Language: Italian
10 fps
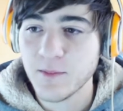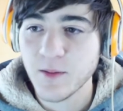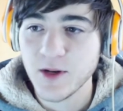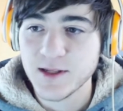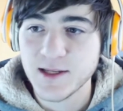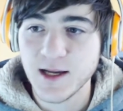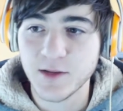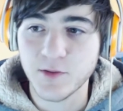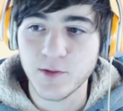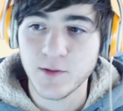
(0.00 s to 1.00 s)
abbiamo
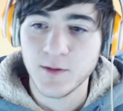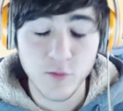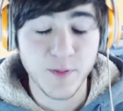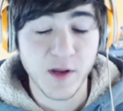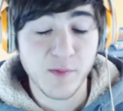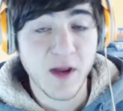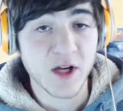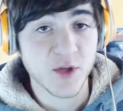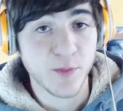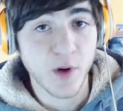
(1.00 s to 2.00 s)
iniziato Super
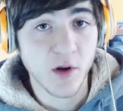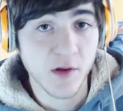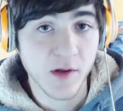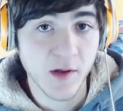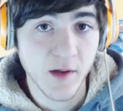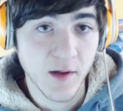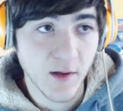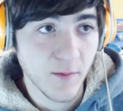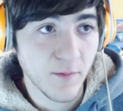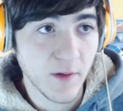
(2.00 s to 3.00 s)
Smash Bros.
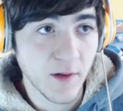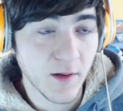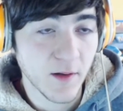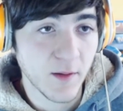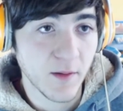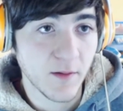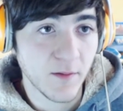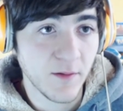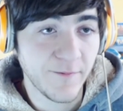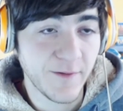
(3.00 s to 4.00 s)

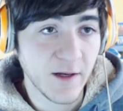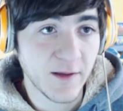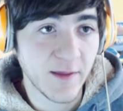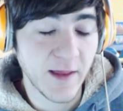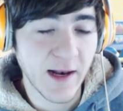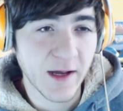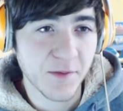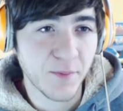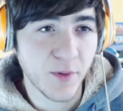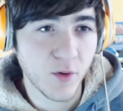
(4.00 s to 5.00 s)
Eh, Infinite
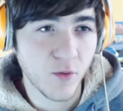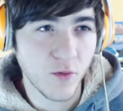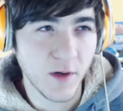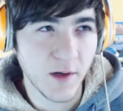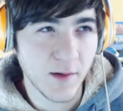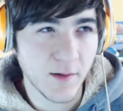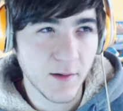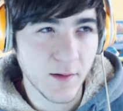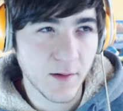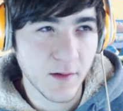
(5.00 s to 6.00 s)
Deluxe
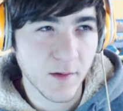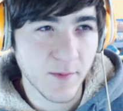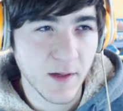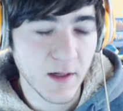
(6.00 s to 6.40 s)
Brawl eh,